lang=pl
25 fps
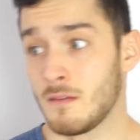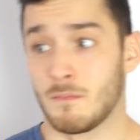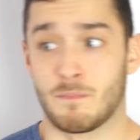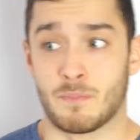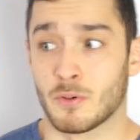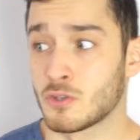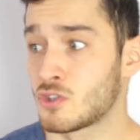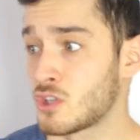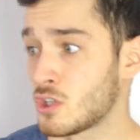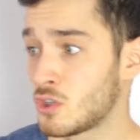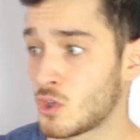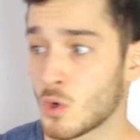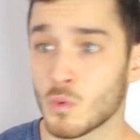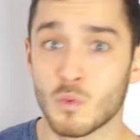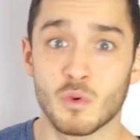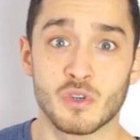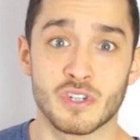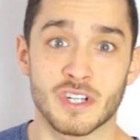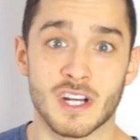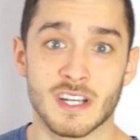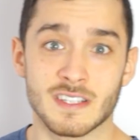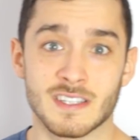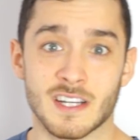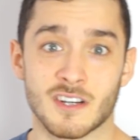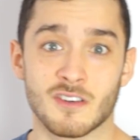poszedł do
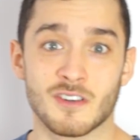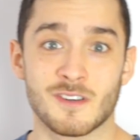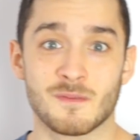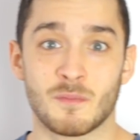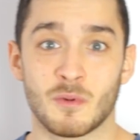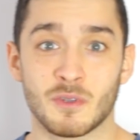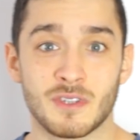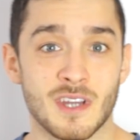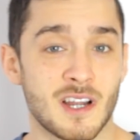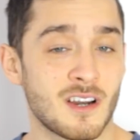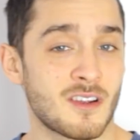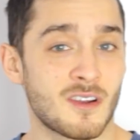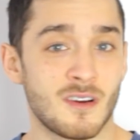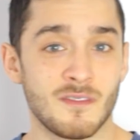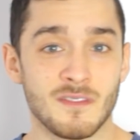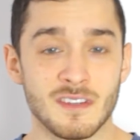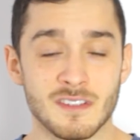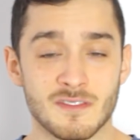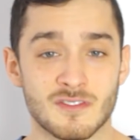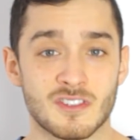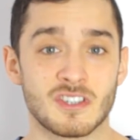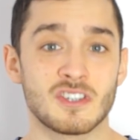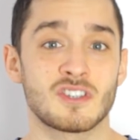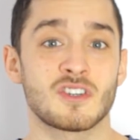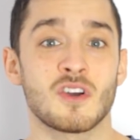łóżka z jakąś modelką,
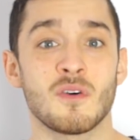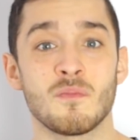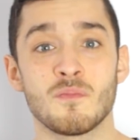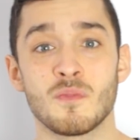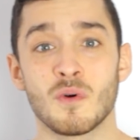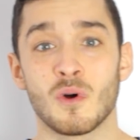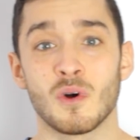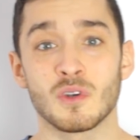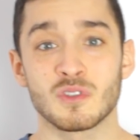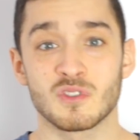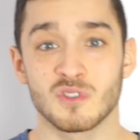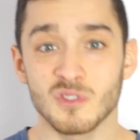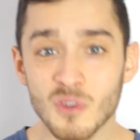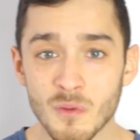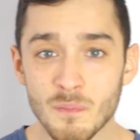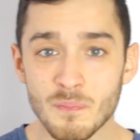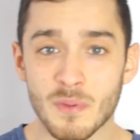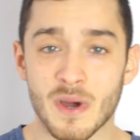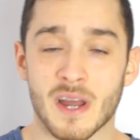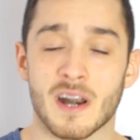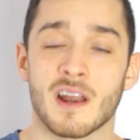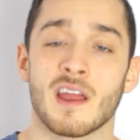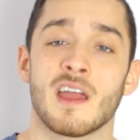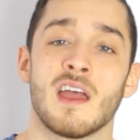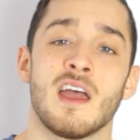więc wszystko było
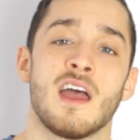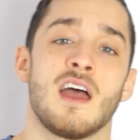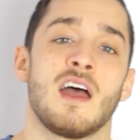super.